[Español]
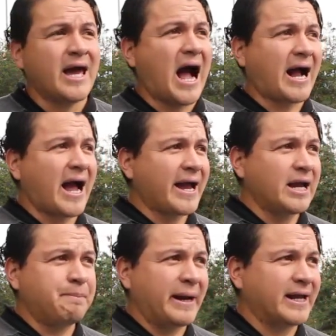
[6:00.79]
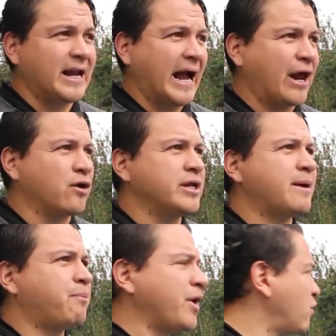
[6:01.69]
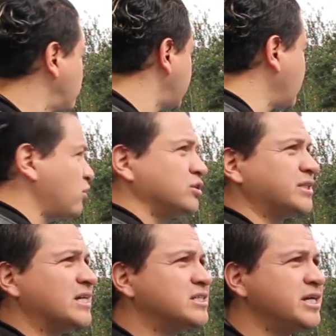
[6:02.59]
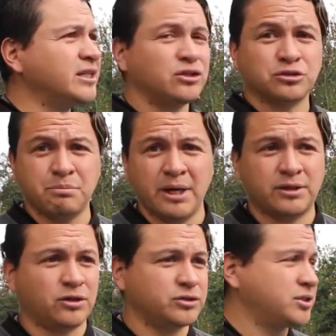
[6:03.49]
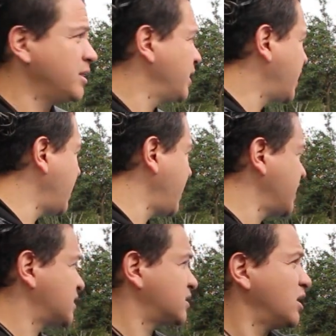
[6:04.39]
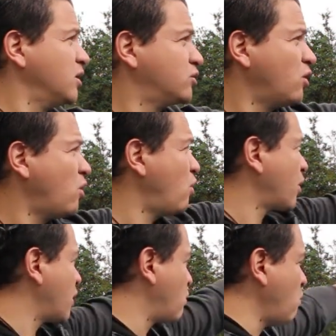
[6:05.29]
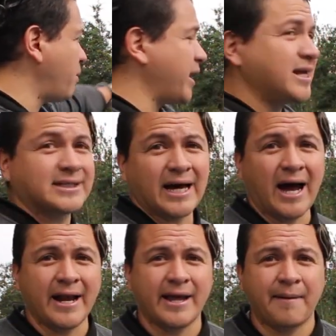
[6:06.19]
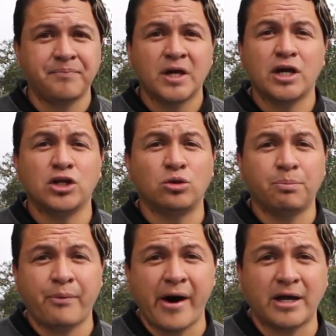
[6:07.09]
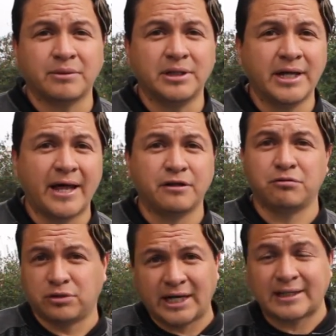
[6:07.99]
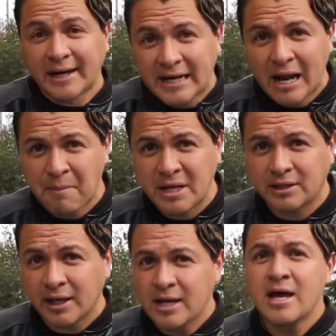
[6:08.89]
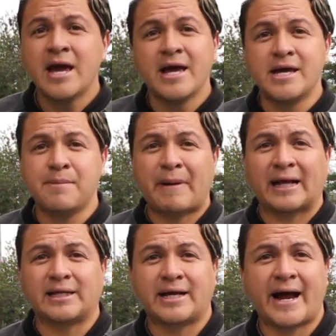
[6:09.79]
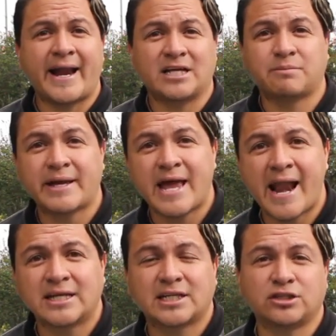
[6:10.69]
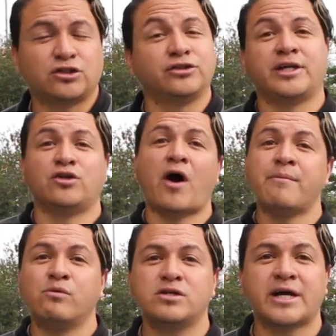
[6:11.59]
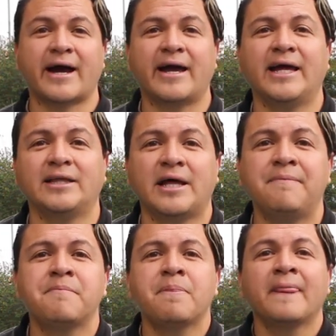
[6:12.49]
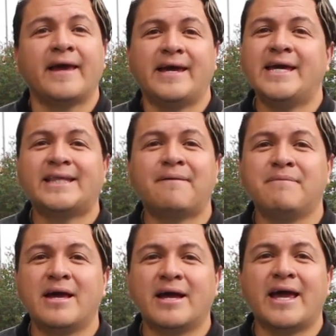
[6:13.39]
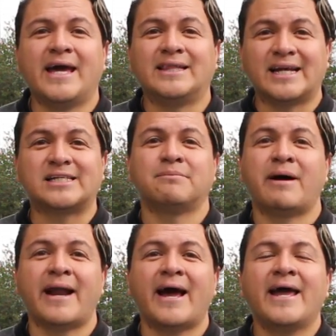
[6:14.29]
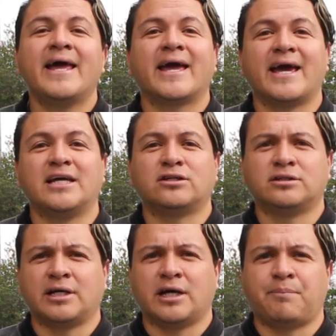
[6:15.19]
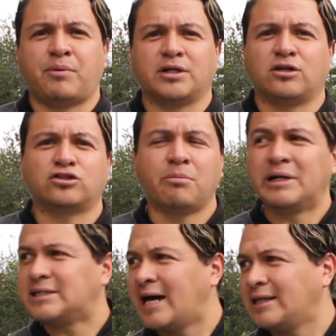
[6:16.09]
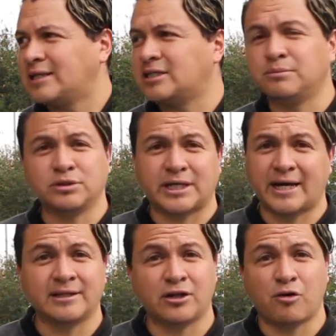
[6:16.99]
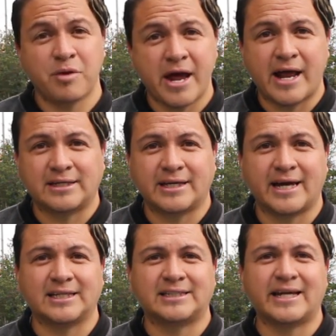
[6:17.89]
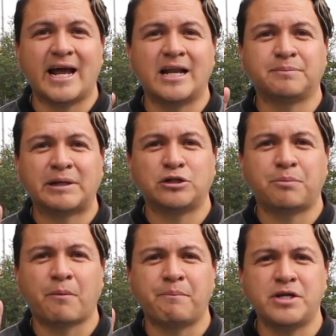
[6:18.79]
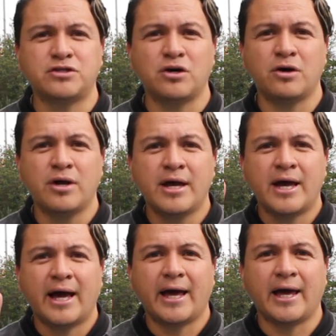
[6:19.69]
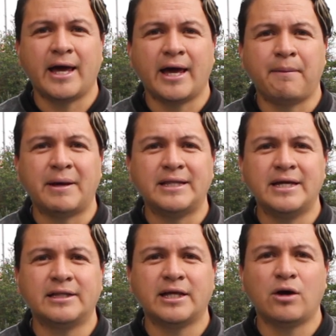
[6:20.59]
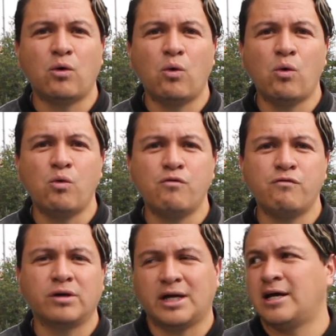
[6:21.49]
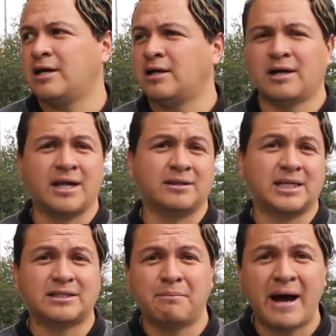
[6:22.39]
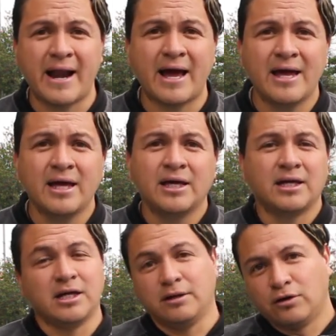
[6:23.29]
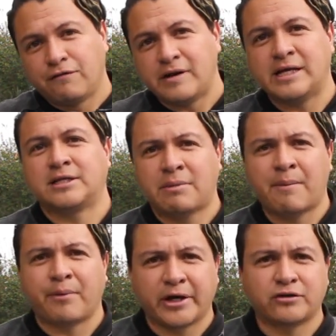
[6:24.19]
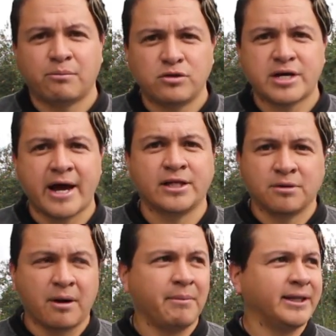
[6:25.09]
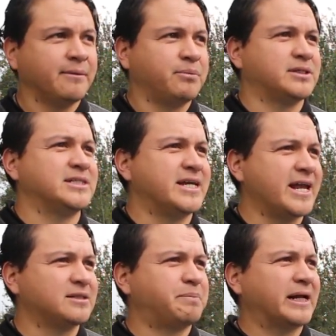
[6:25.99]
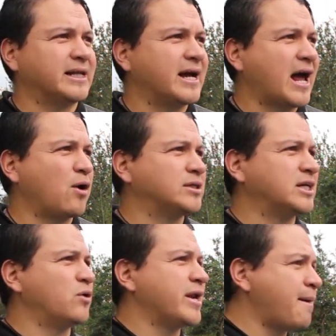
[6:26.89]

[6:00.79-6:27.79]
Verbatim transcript: Acá en el Parque La Carolina pueden contar con 600 metros, que es todo lo que cubre esta área, y tú puedas venir a disfrutar tranquilamente y practicar en las mañanas, que es donde no hay mucha gente, y también entre semana, que es donde pues los comerciantes y mucha gente no viene. Así que ese sería el espacio propicio, eh, venirte un eh, entre semana no fines de semana porque eso hay mucha gente obviamente, pues si quieres practicarlo, hacerlo en